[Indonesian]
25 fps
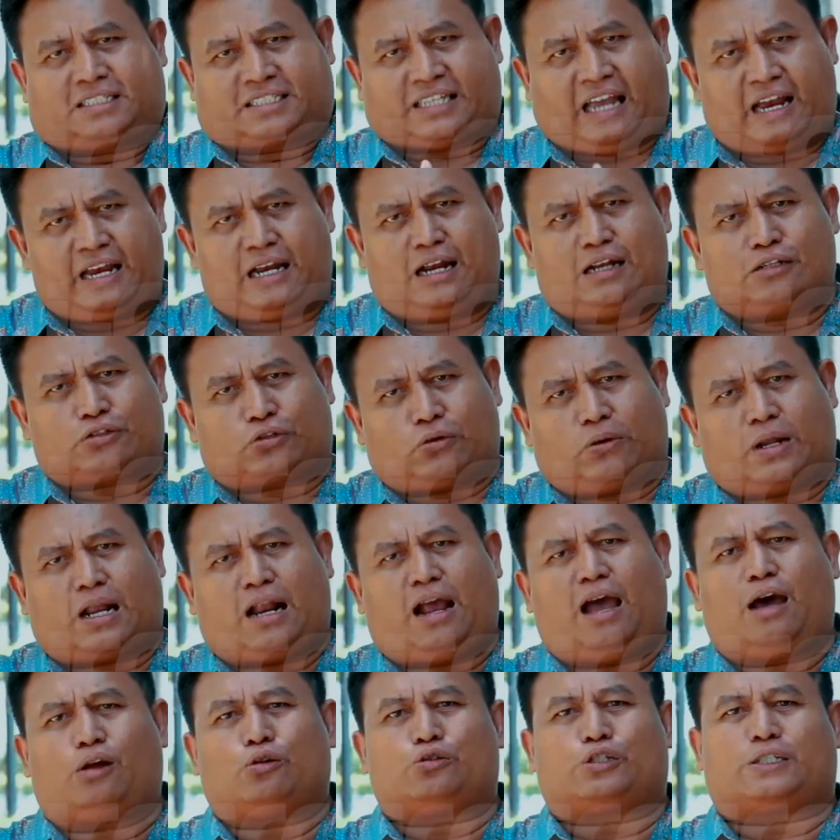saya dan
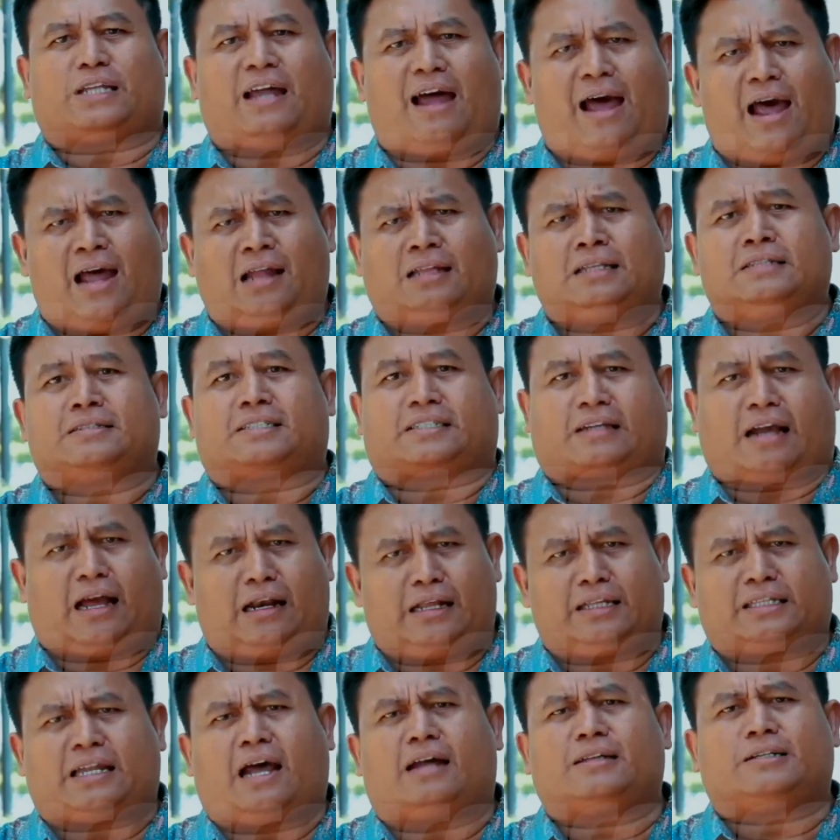saudara harus taat,
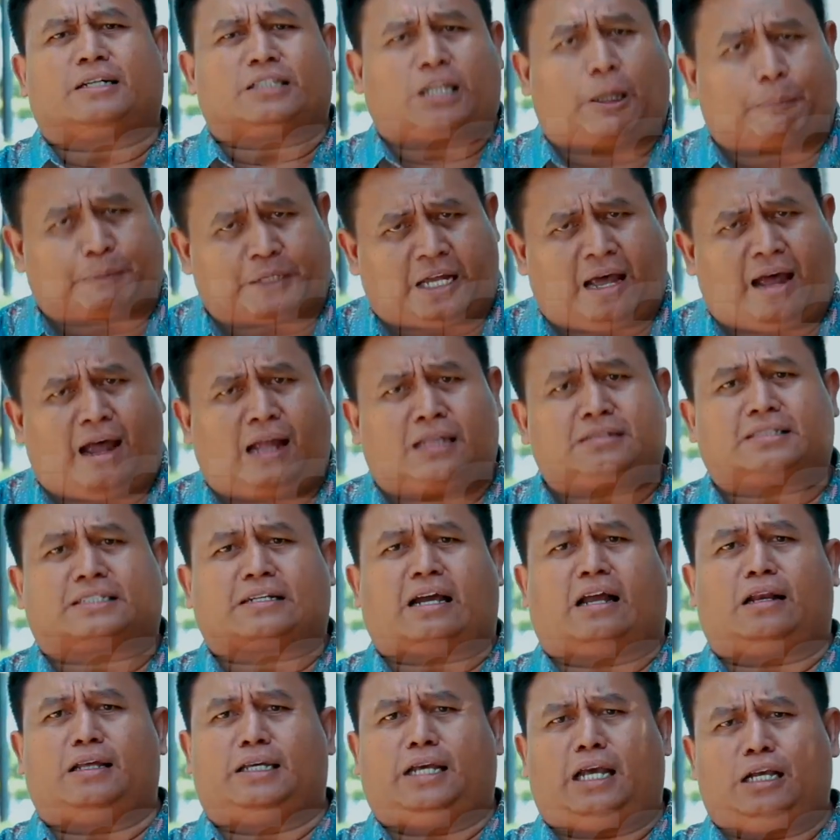sekali taat tetap taat,
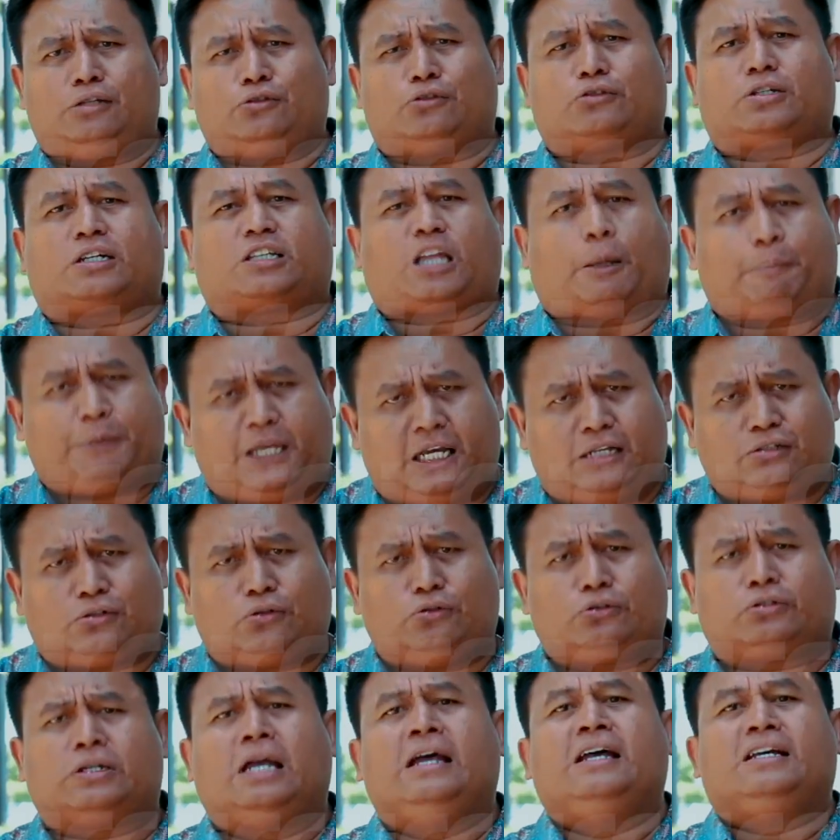sekali Yesus tetap
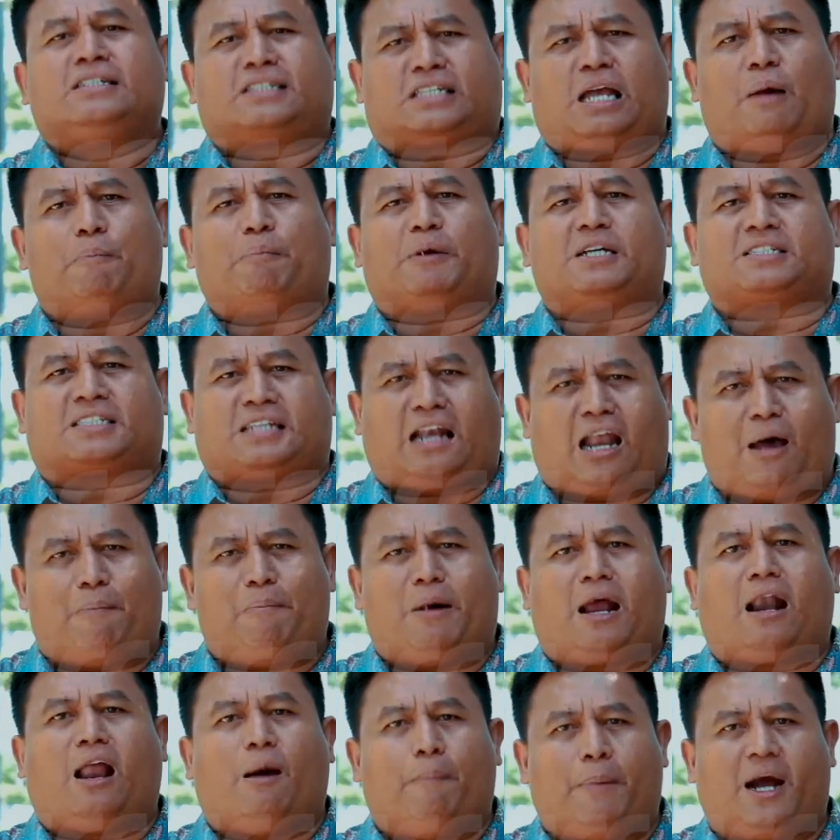Yesus sampai
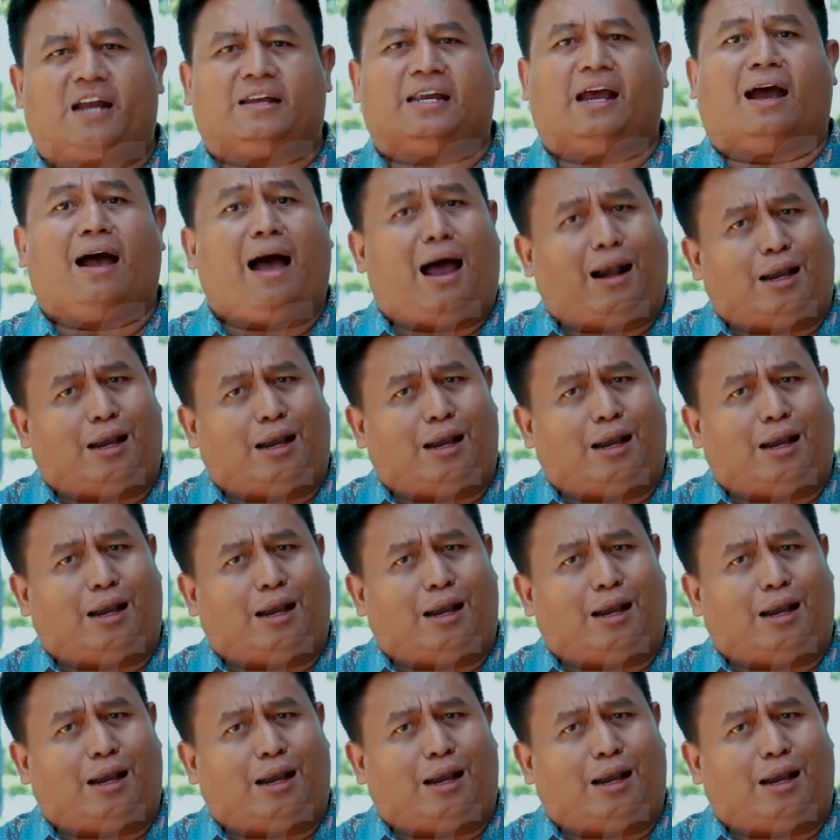selama-lamanya.